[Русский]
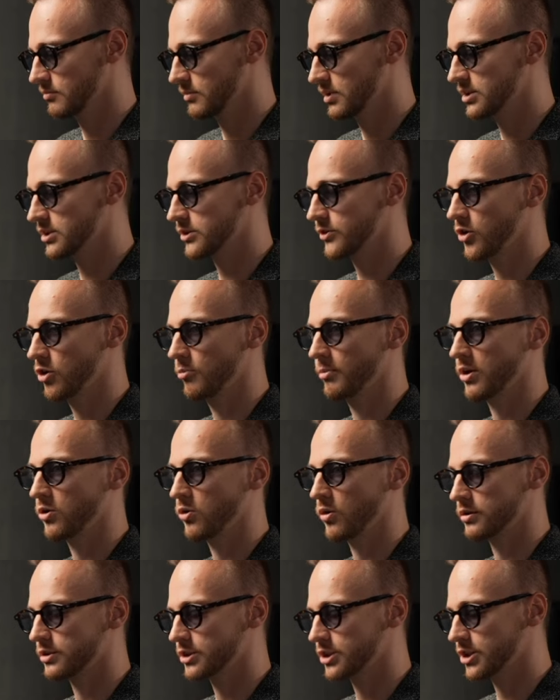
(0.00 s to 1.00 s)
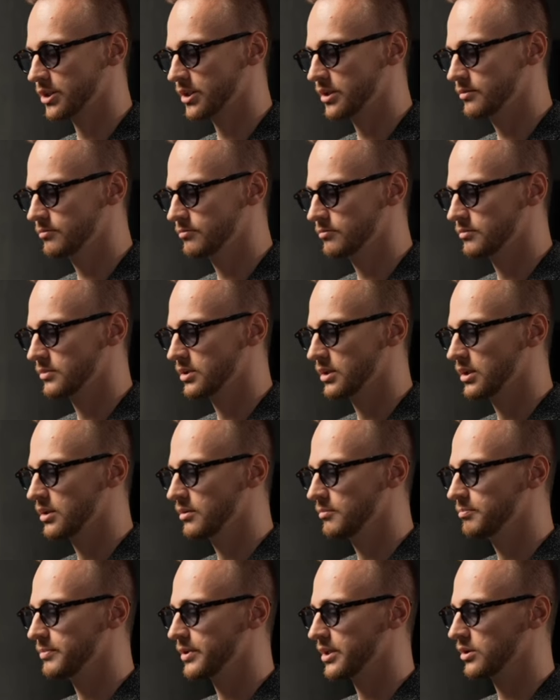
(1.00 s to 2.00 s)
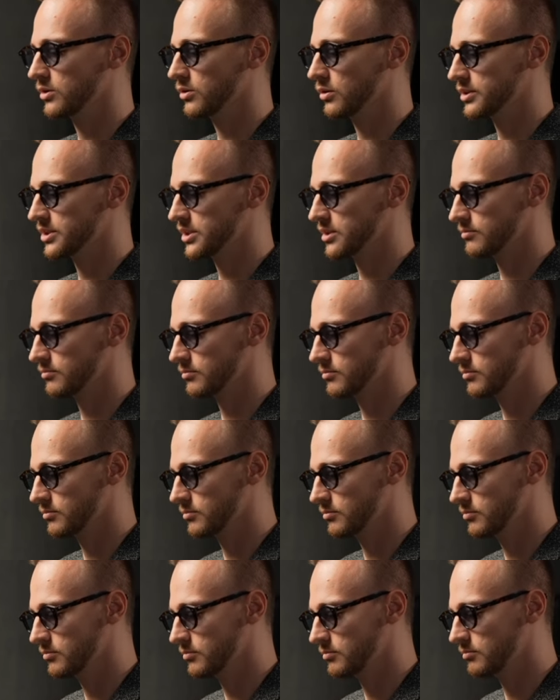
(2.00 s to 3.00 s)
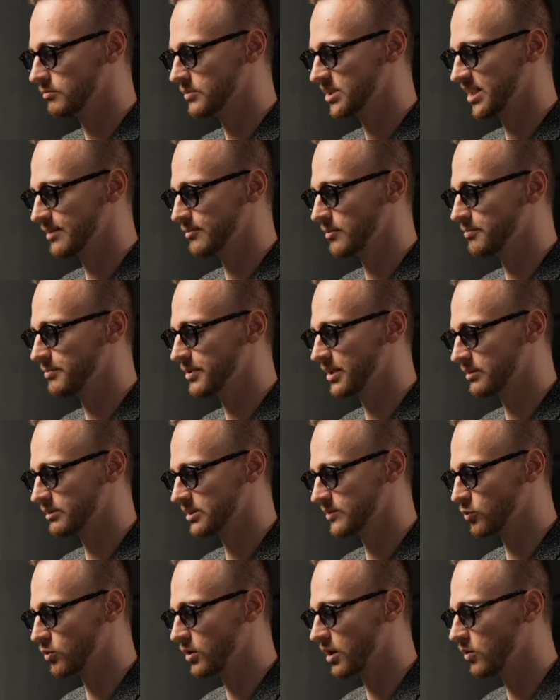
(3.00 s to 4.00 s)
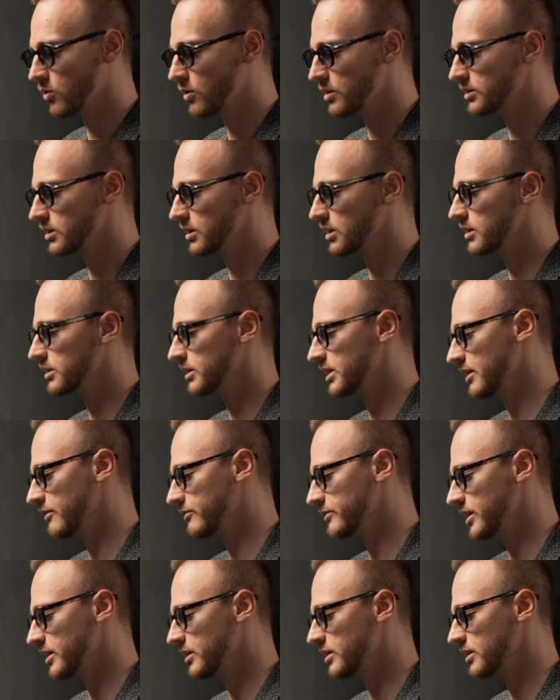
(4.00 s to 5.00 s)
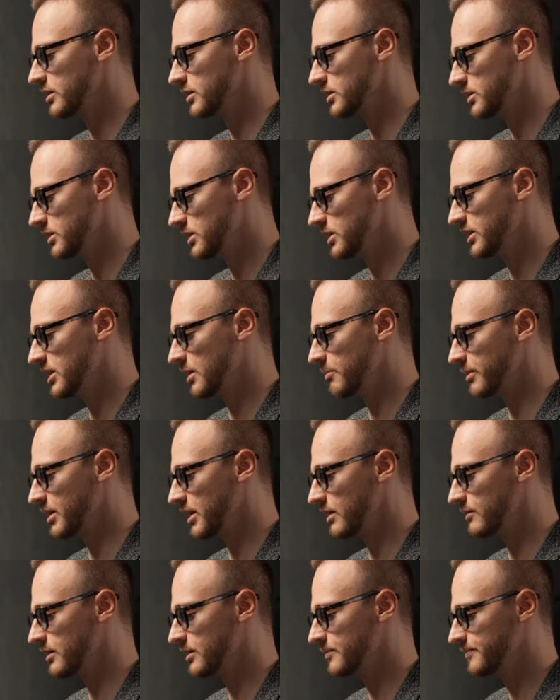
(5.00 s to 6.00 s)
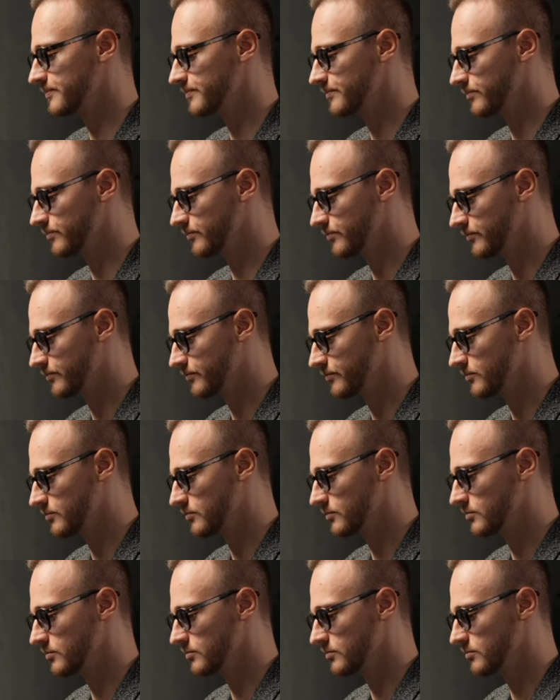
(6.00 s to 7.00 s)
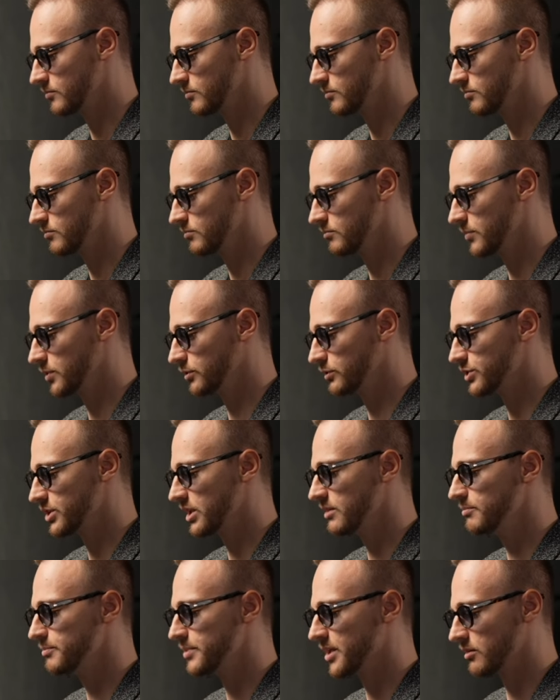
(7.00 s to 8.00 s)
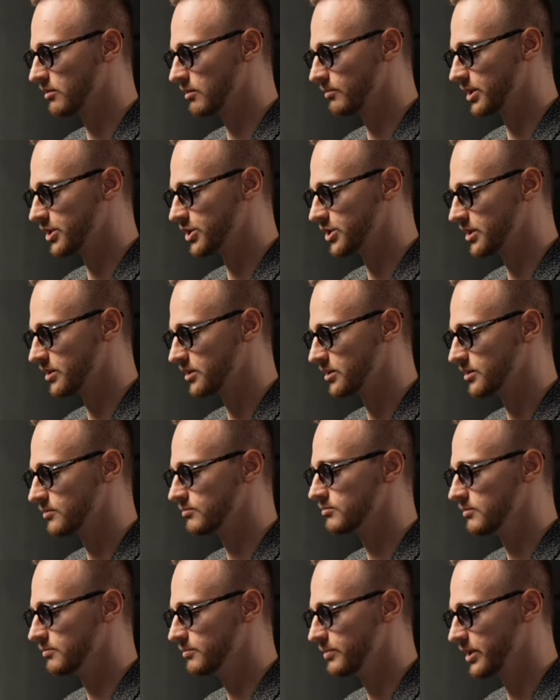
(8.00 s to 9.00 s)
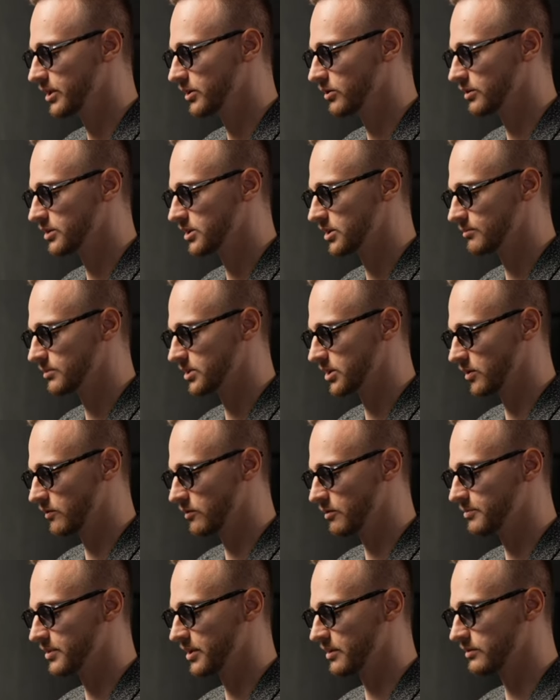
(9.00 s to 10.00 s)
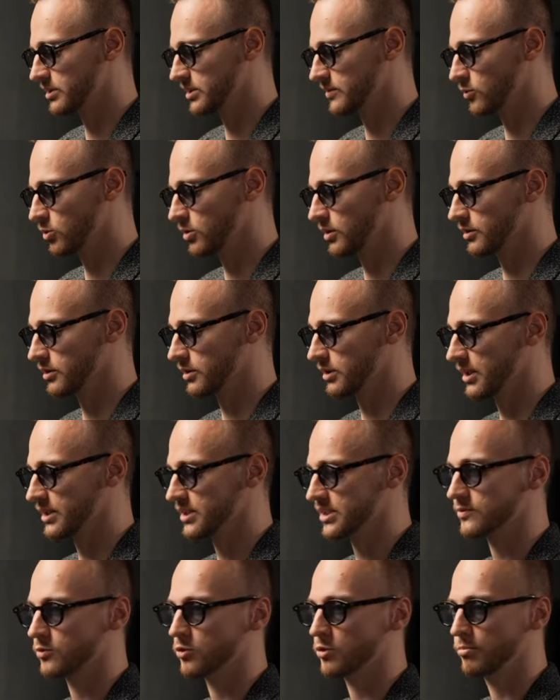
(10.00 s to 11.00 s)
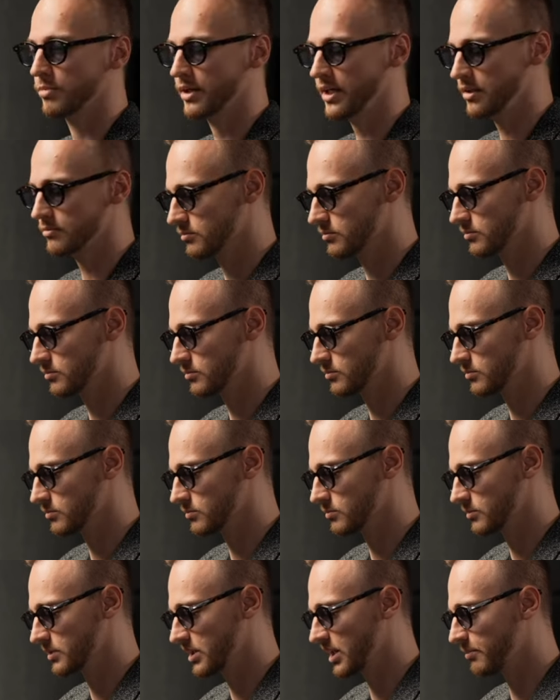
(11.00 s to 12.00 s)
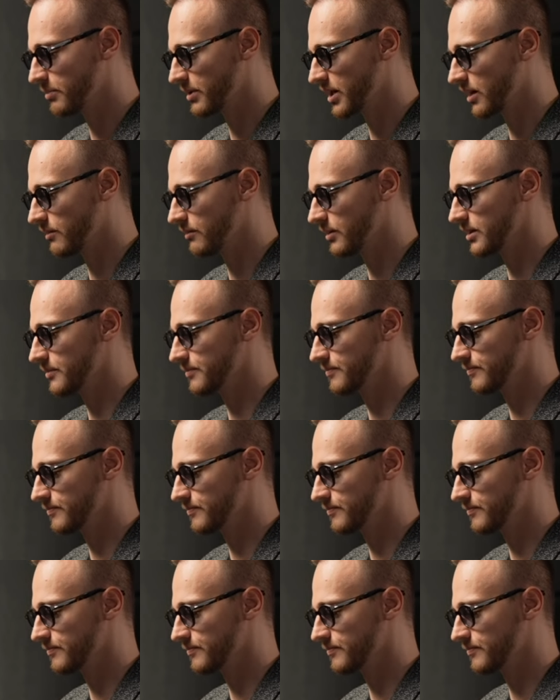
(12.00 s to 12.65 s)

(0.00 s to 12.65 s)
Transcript: Строим аккорд G, переносим самый первый звук аккорда наверх или направо. Получаем первое обращение. Переносим снова первый звук, на этот раз звук B, направо.